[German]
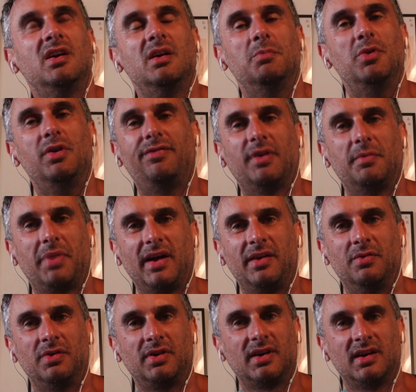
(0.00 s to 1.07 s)

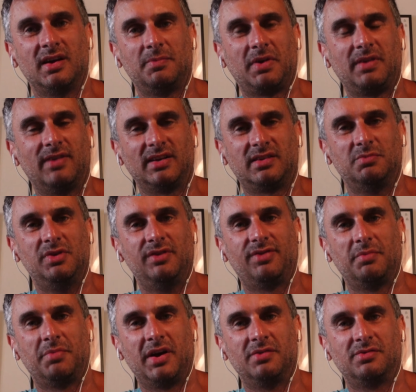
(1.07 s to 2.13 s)
Müllverbrennung, äh, private
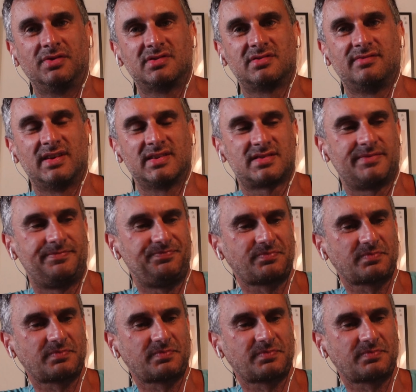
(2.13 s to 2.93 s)
Müllverbrennung und sowas.